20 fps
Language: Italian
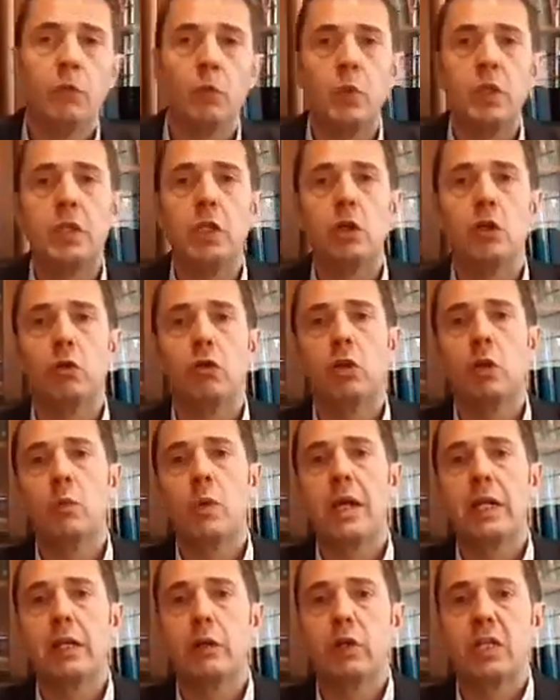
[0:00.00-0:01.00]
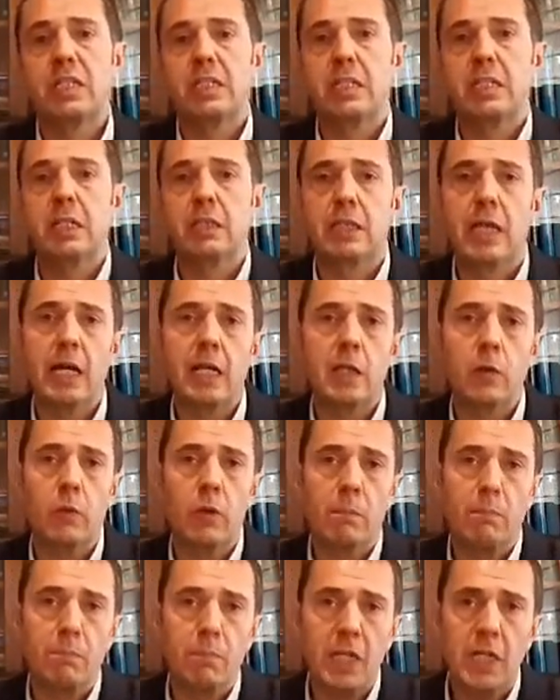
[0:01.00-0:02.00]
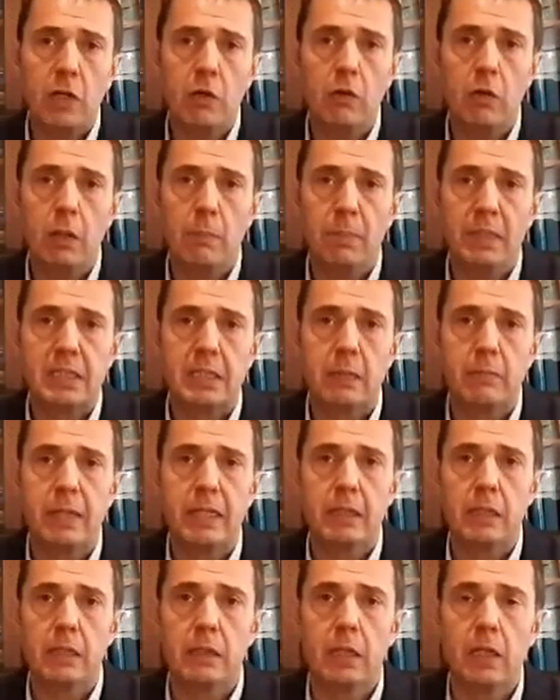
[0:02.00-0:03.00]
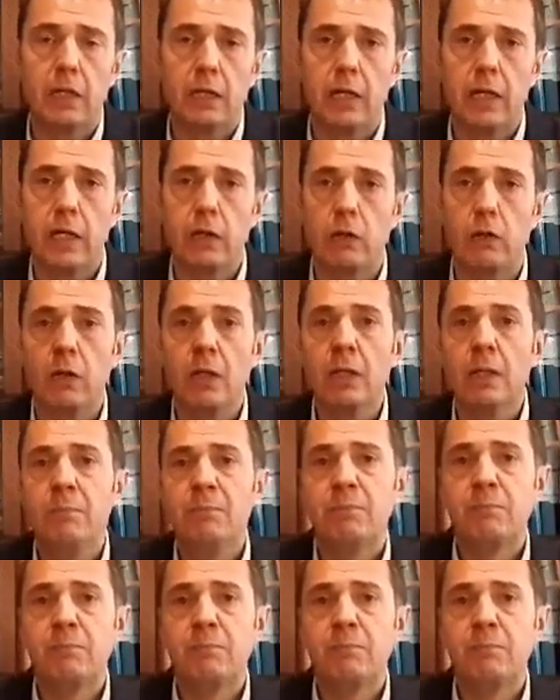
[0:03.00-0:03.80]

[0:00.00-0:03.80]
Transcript: quindi coloro i quali erano assegnatari quei piccoli appezzamenti di terreno